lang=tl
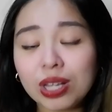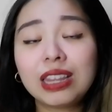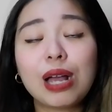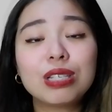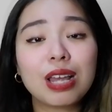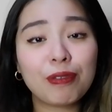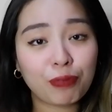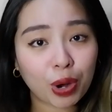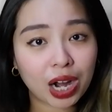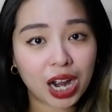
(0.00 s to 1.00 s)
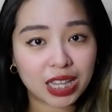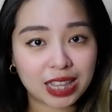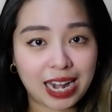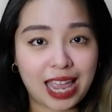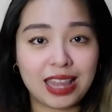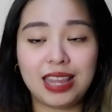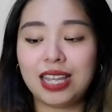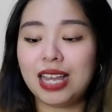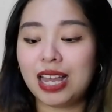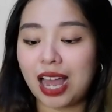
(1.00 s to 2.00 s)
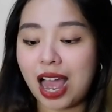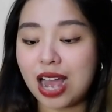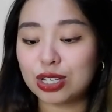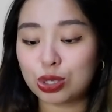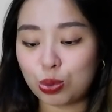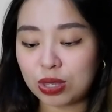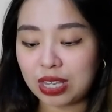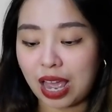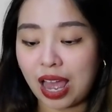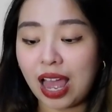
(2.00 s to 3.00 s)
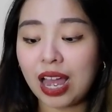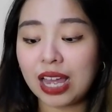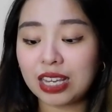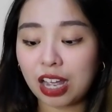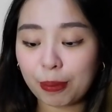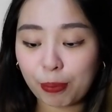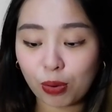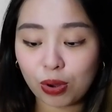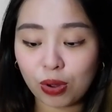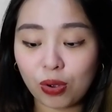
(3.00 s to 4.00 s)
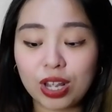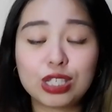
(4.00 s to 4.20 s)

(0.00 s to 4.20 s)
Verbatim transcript: 1,400 ang suit niya. Ang kanyang polo